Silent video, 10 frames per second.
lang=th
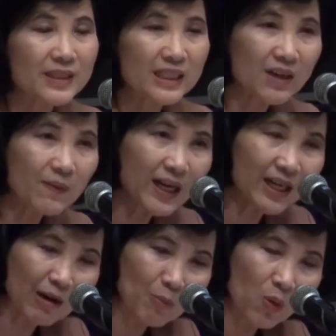แต่ถ้าว่า
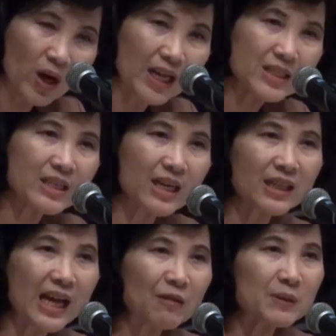เราบวกอาเซียน
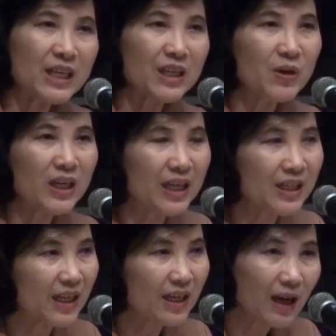เก้าประเทศด้วยกัน
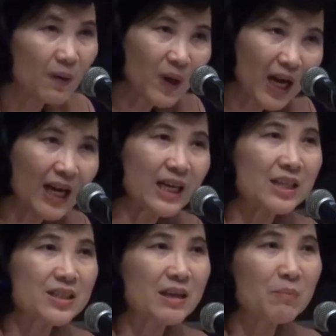เนี่ยเราค้ากับ
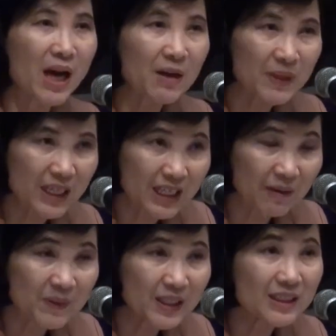อาเซียนมากเป็นอัน
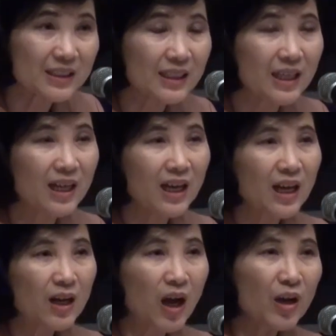ดับหนึ่ง
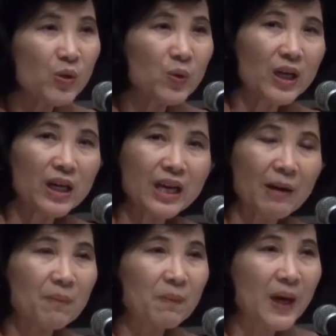ก็อยู่ในระ
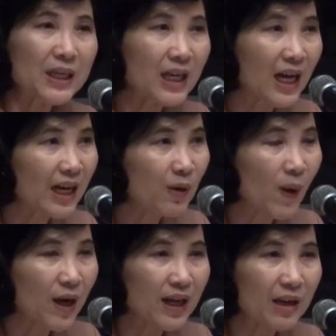ดับการค้าระ
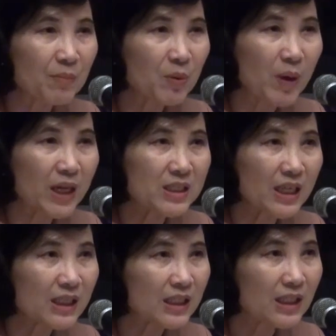หว่างกันประมาณ
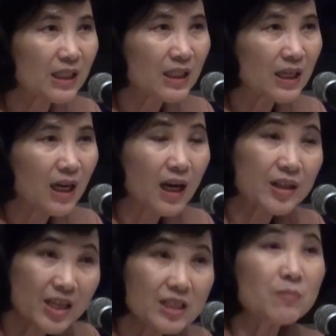สัก
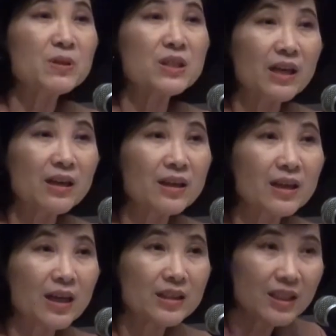ยี่สิบเปอร์เซ็นต์
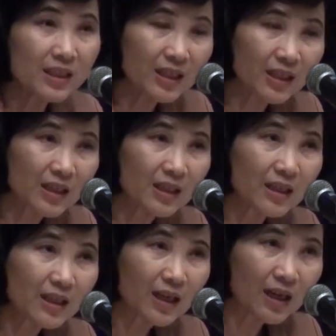นะคะที่
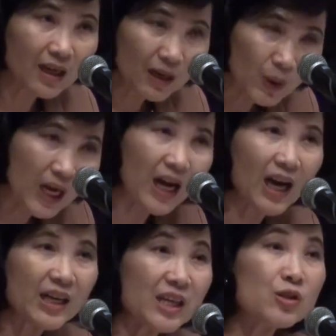เราค้า
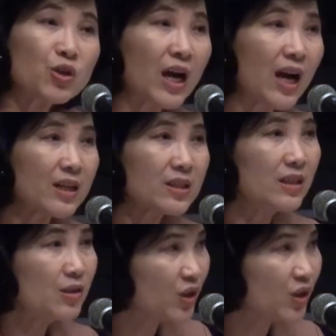intra ASEAN